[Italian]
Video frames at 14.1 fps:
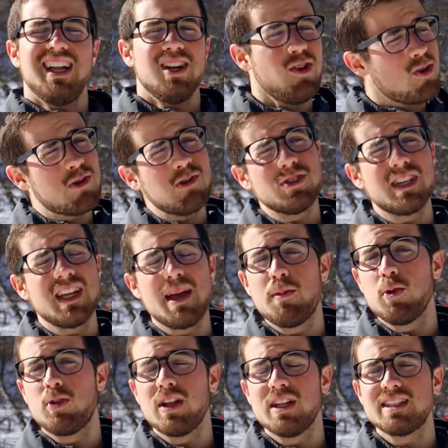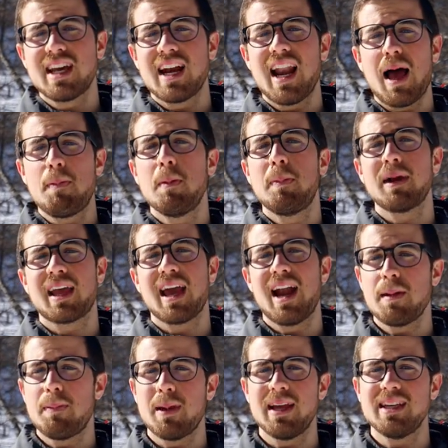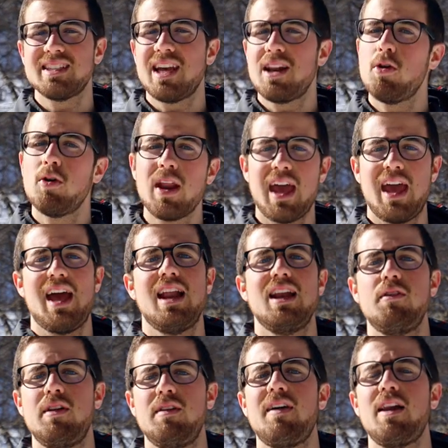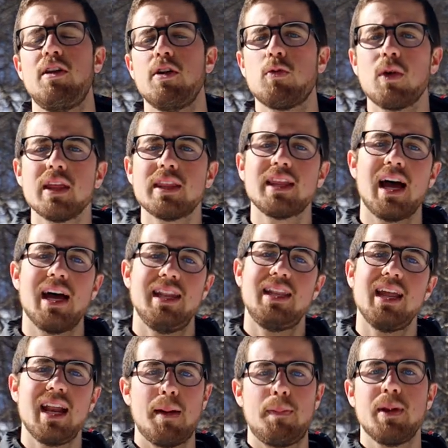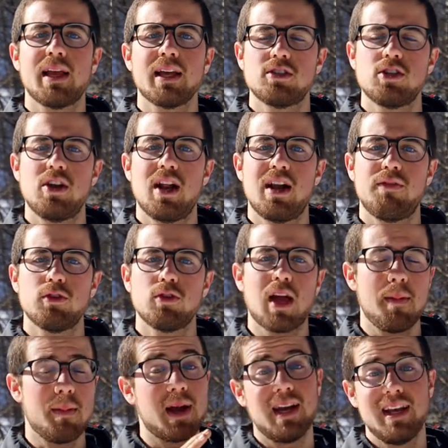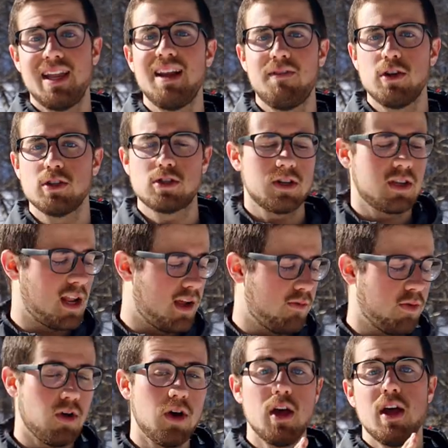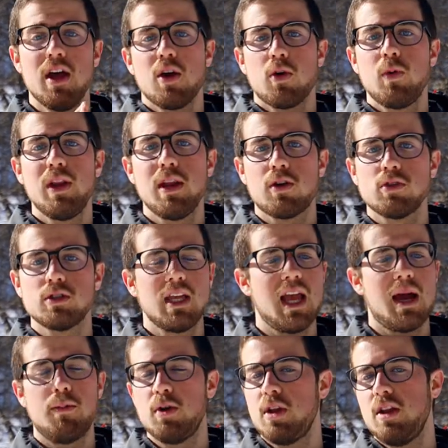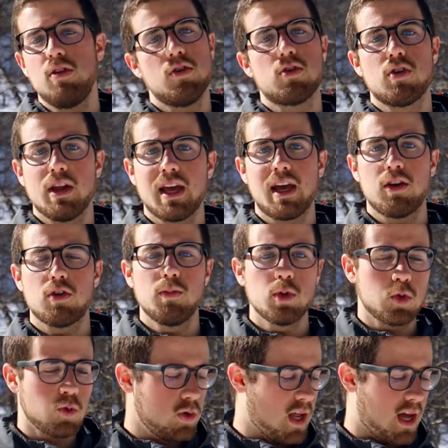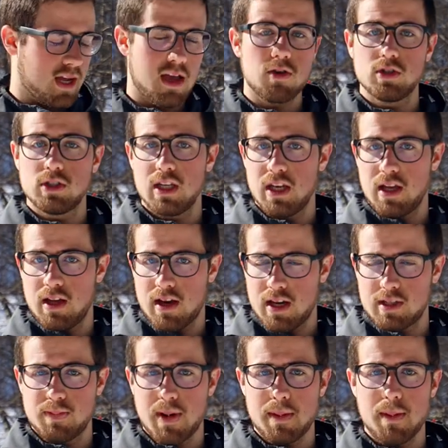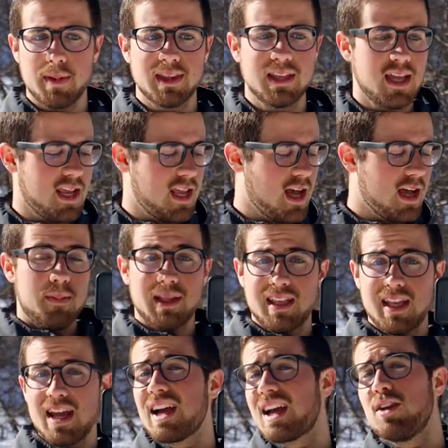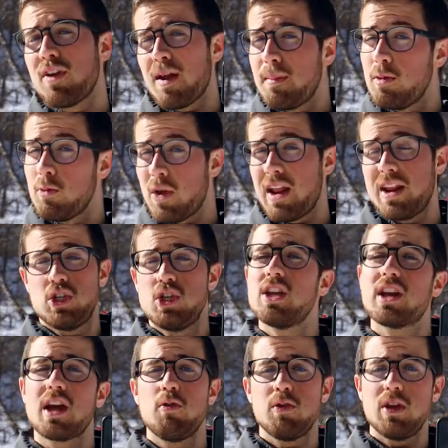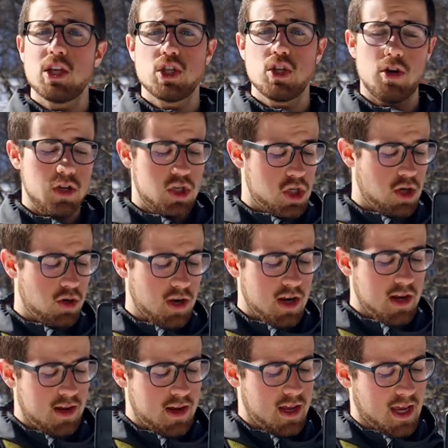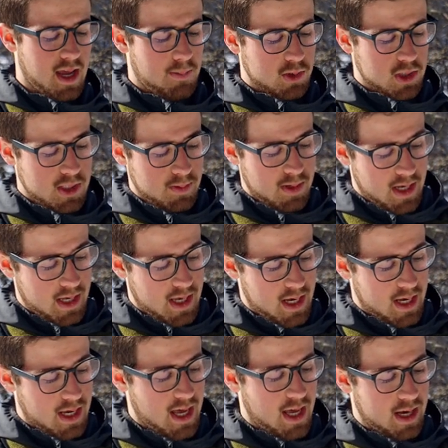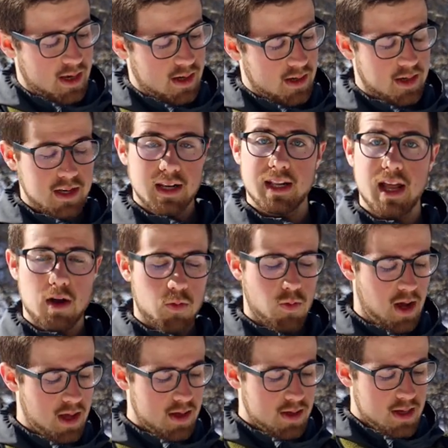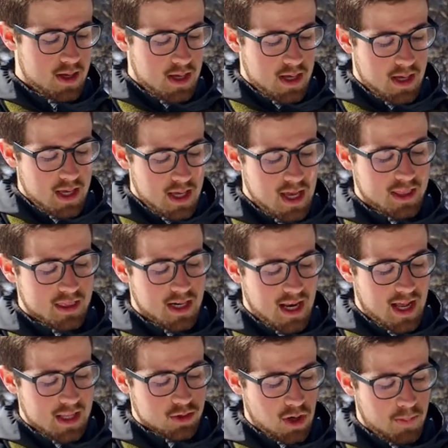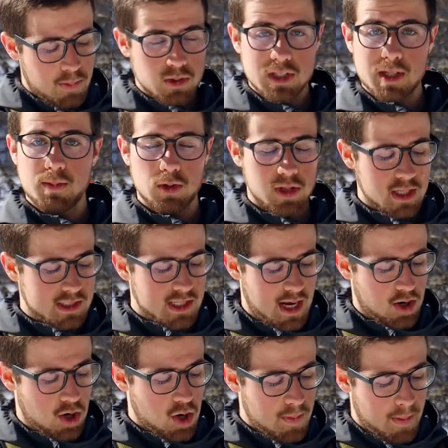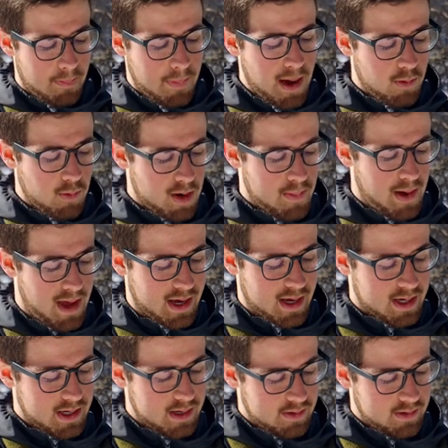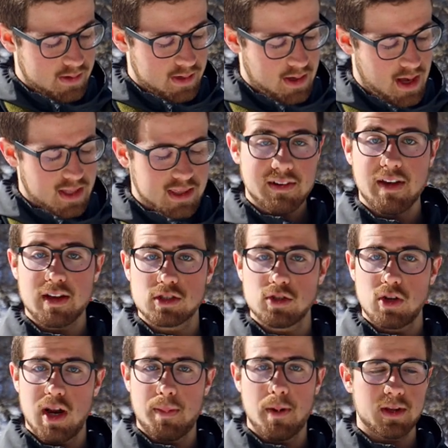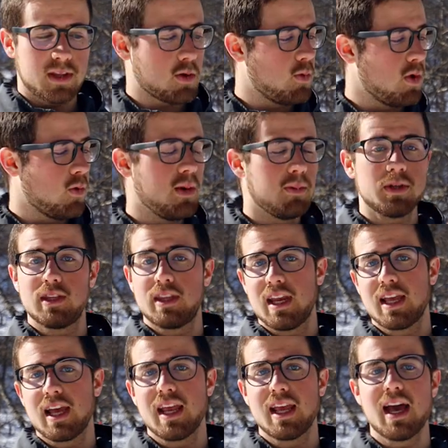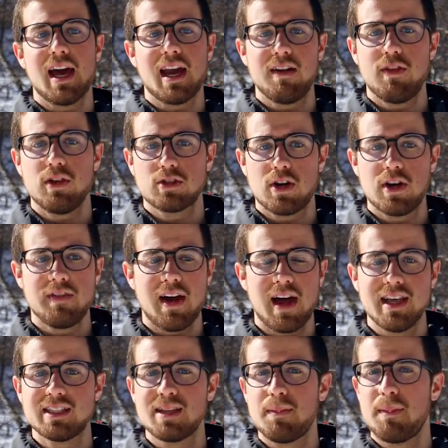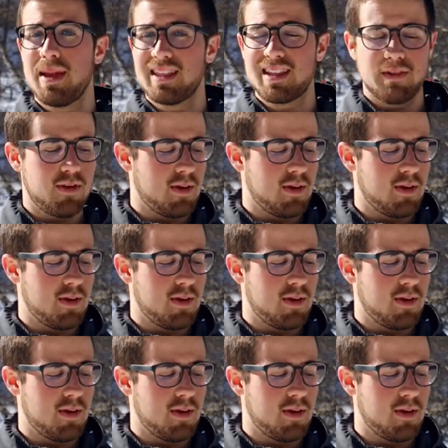Non consigliamo di utilizzare l'app perché la ripresa non è al livello di qualità dell'applicazione della fotocamera del vostro telefono. Quindi consigliamo di non collegarlo con Bluetooth, anche così risparmia batteria. Batteria che dovrebbe durare circa un 10-12 ore e che è possibile ricaricare da qua. E tra l'altro è possibile utilizzare come power bank attraverso la porta qui, quindi potete ricaricare il vostro device mentre